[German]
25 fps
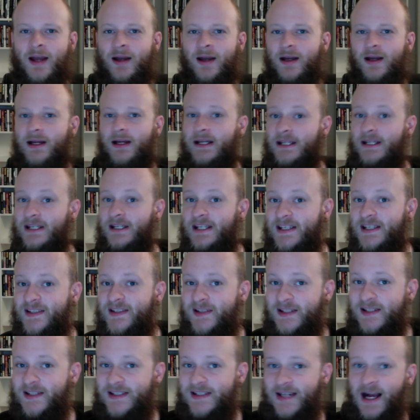In
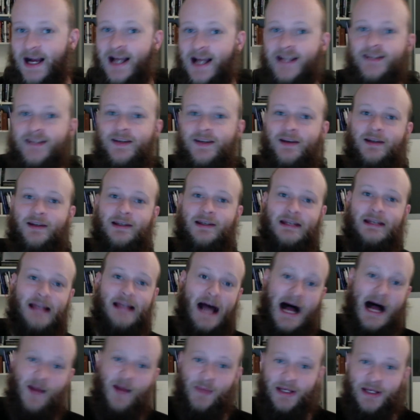diesen Zeiten,
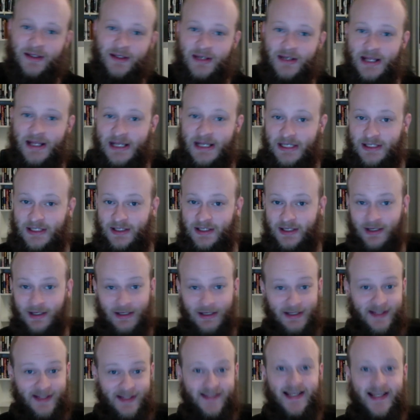namentlich
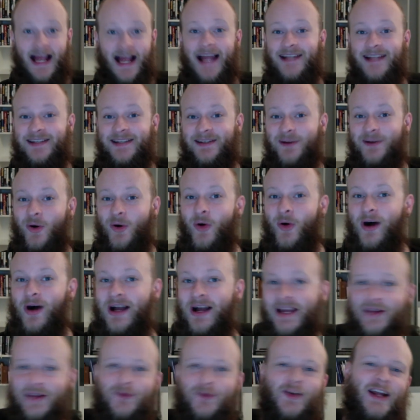in Zeiten
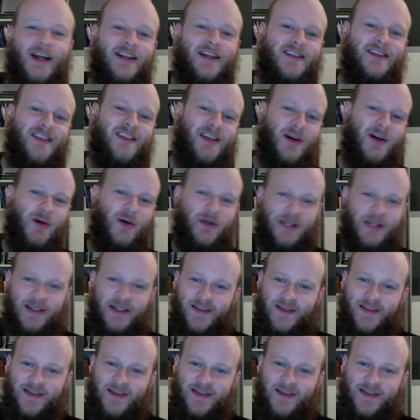hoher Inflation,